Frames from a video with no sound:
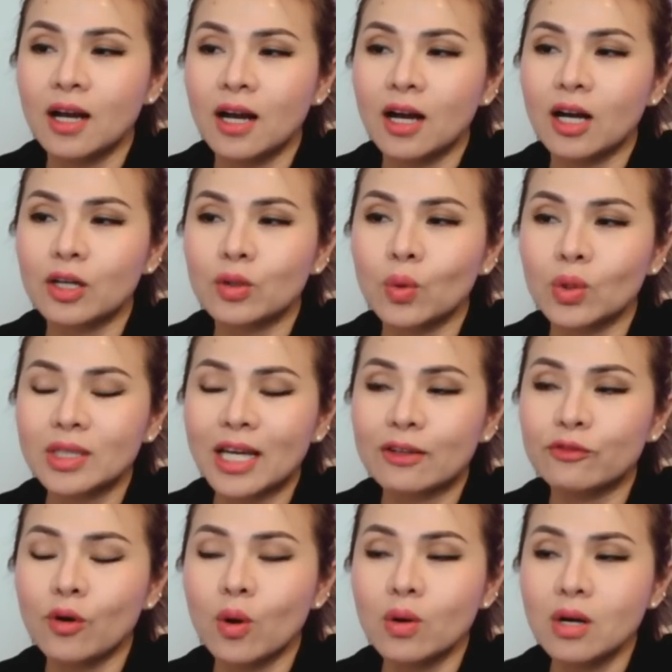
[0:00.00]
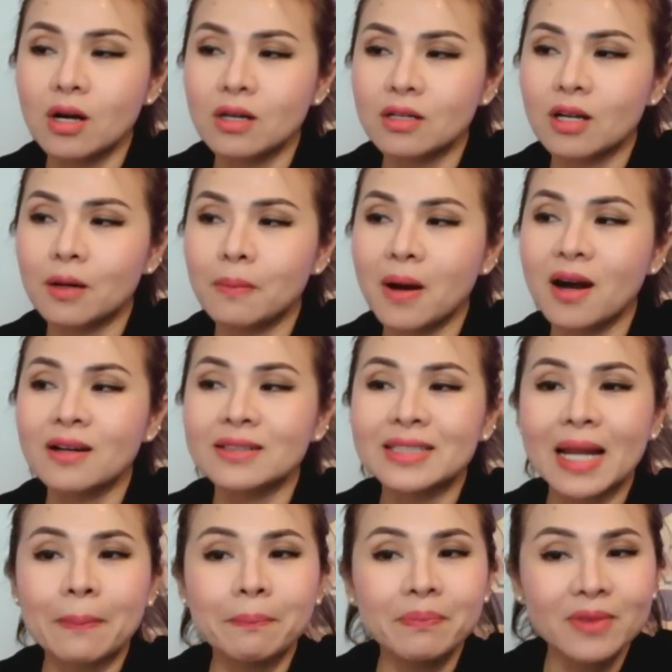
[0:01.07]
à, của thành phố Hồ Cờ Mờ
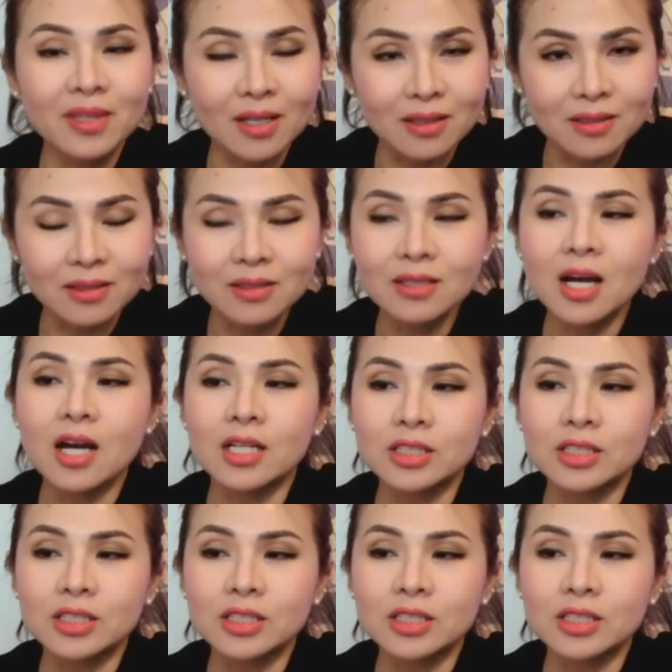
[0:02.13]
nắm giữ